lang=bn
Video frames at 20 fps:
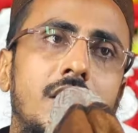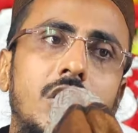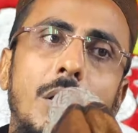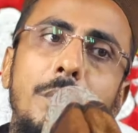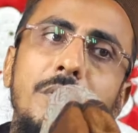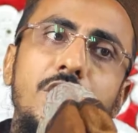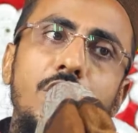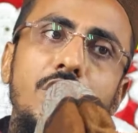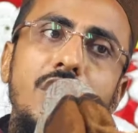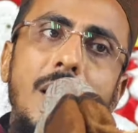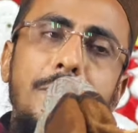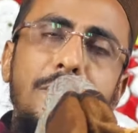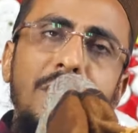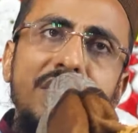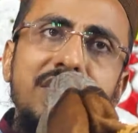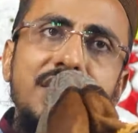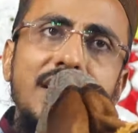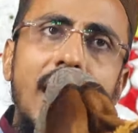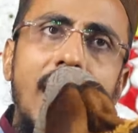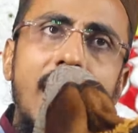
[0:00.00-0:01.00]
তবে যদি আপনি
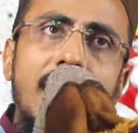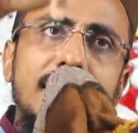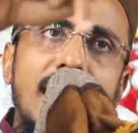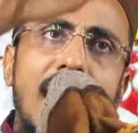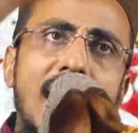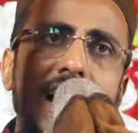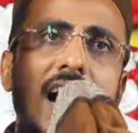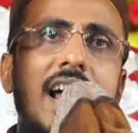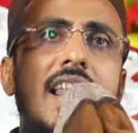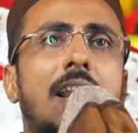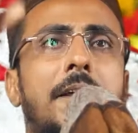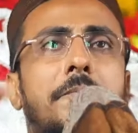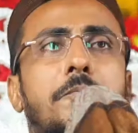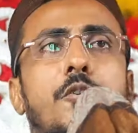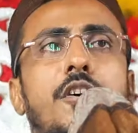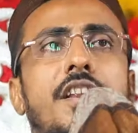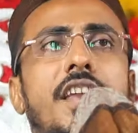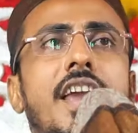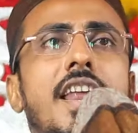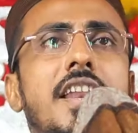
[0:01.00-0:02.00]
সাদা কালার
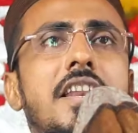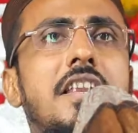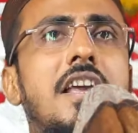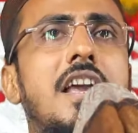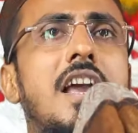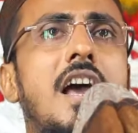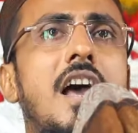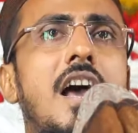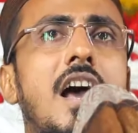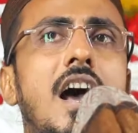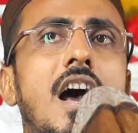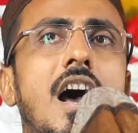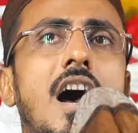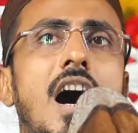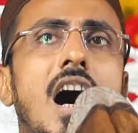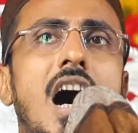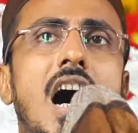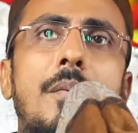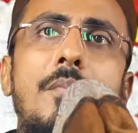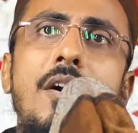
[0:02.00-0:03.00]
পরেন
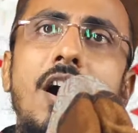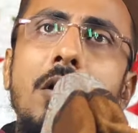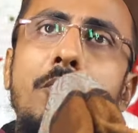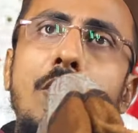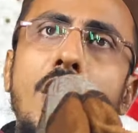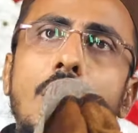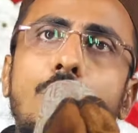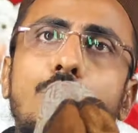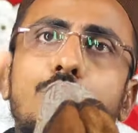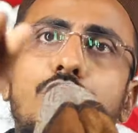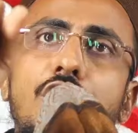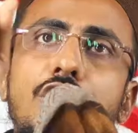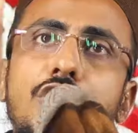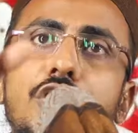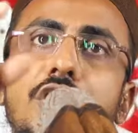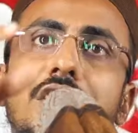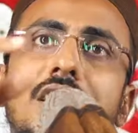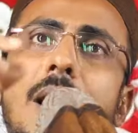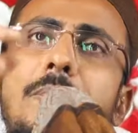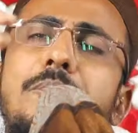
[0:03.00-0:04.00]
আমার বলা উদ্দেশ্য
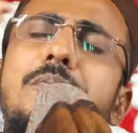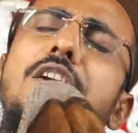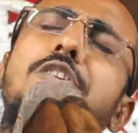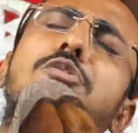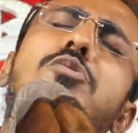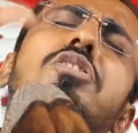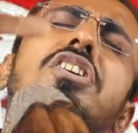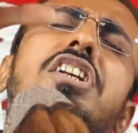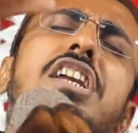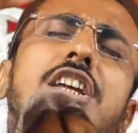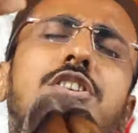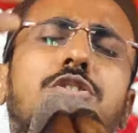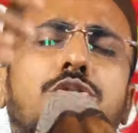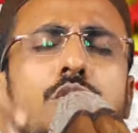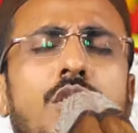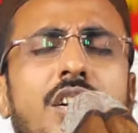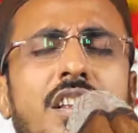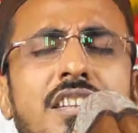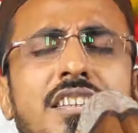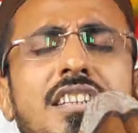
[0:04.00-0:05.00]
এটা আপনি একটু নিয়ত
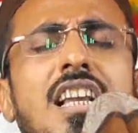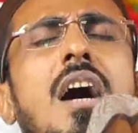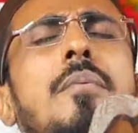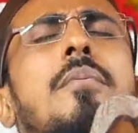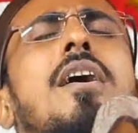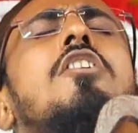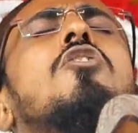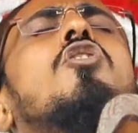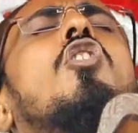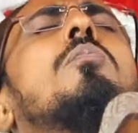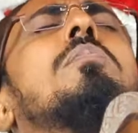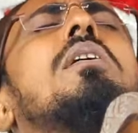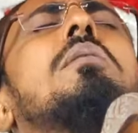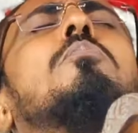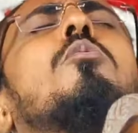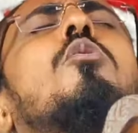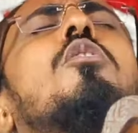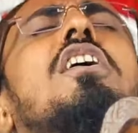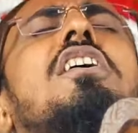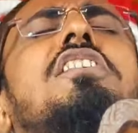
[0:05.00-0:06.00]
করেন যে আমার নবী
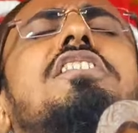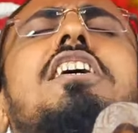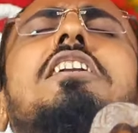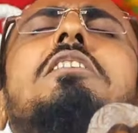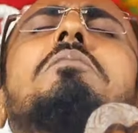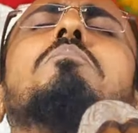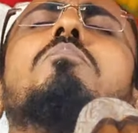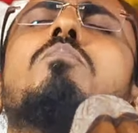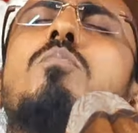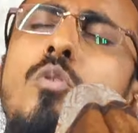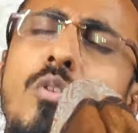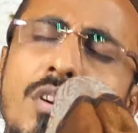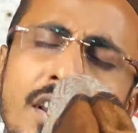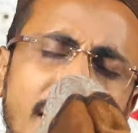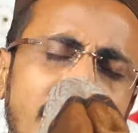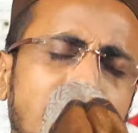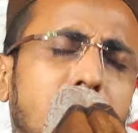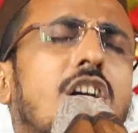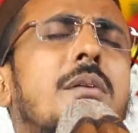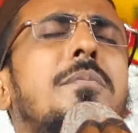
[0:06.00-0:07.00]
বলেছেন
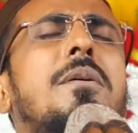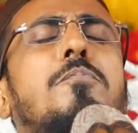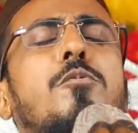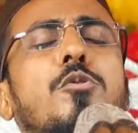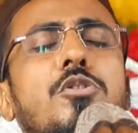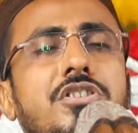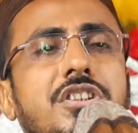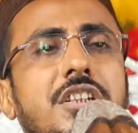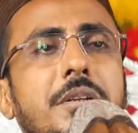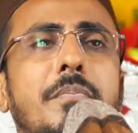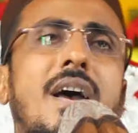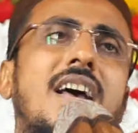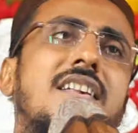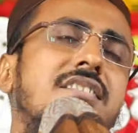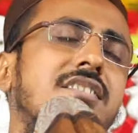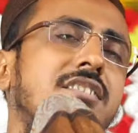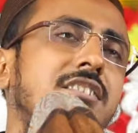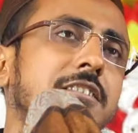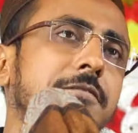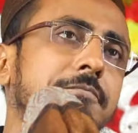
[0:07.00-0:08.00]
বলেই তো আমি পড়ছি ব্যাস
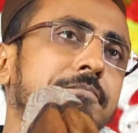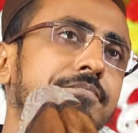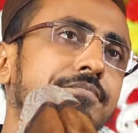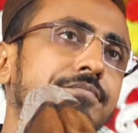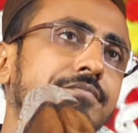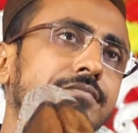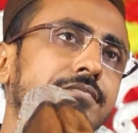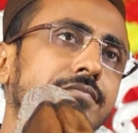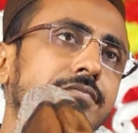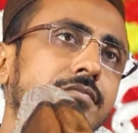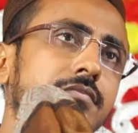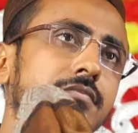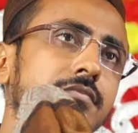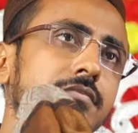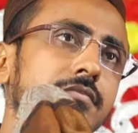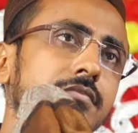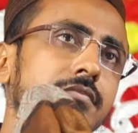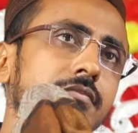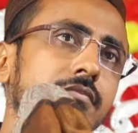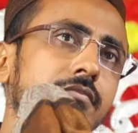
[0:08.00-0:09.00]

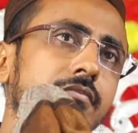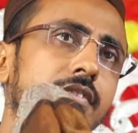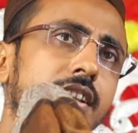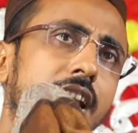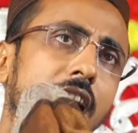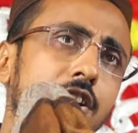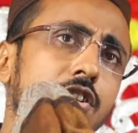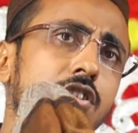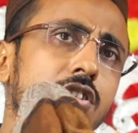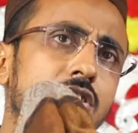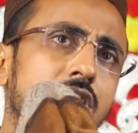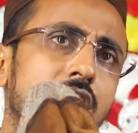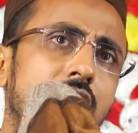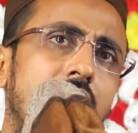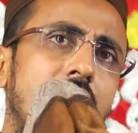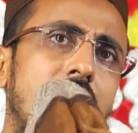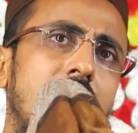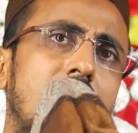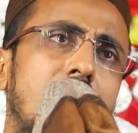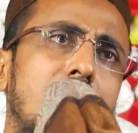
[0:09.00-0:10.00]
কেন
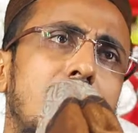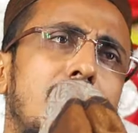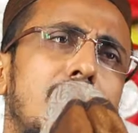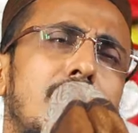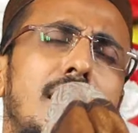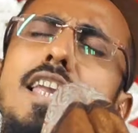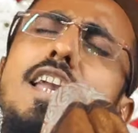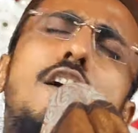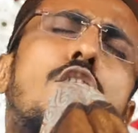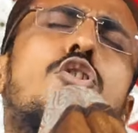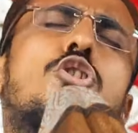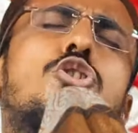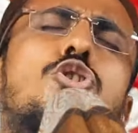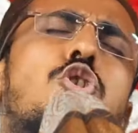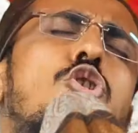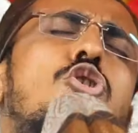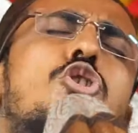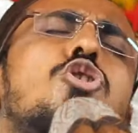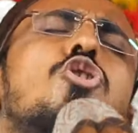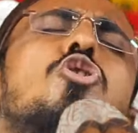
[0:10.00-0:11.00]
এগুলো
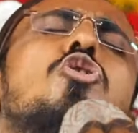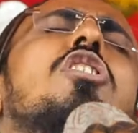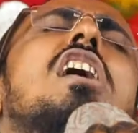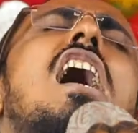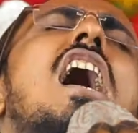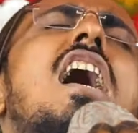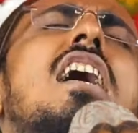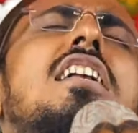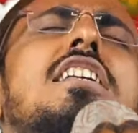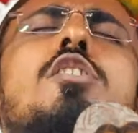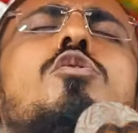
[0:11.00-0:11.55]
ছোট ছোট কাজ